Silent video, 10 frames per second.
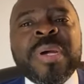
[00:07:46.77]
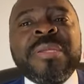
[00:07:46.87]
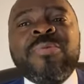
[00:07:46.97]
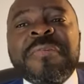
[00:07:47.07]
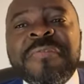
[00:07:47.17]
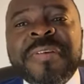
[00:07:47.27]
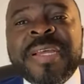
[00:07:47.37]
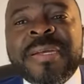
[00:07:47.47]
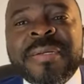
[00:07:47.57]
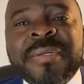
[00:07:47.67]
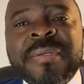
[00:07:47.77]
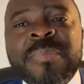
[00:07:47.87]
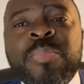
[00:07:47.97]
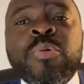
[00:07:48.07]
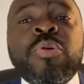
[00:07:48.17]
Comment il doit faire
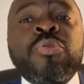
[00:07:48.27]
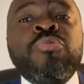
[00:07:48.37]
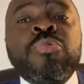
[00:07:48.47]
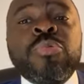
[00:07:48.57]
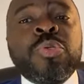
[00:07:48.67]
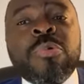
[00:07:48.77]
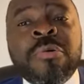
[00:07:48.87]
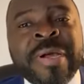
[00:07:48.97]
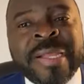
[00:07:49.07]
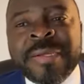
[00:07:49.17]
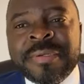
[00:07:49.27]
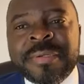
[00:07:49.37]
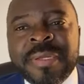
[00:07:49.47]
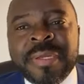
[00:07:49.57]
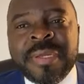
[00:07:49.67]
pour que nous, nous soyons
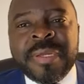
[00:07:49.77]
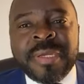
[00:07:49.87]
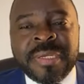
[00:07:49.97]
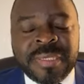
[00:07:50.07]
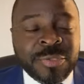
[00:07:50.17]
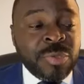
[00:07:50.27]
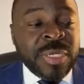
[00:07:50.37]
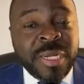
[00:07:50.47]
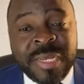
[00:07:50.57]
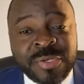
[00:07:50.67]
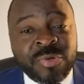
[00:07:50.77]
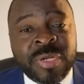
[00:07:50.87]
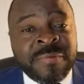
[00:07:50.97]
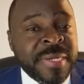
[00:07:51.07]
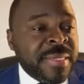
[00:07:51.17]
gagnants dans une
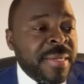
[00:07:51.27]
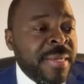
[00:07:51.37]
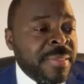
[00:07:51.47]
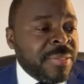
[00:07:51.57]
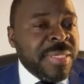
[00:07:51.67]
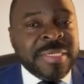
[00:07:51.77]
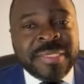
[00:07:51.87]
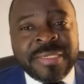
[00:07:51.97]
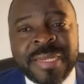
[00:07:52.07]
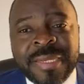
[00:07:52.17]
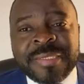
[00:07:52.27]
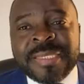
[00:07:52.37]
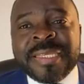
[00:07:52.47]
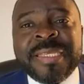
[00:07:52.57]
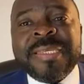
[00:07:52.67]
relation entre les
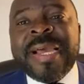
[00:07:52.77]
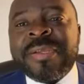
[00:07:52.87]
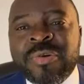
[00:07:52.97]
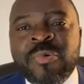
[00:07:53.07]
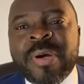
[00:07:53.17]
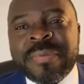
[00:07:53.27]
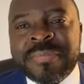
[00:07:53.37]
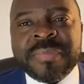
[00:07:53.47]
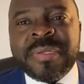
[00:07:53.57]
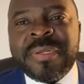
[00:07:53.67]
États, c'est qui gagne quoi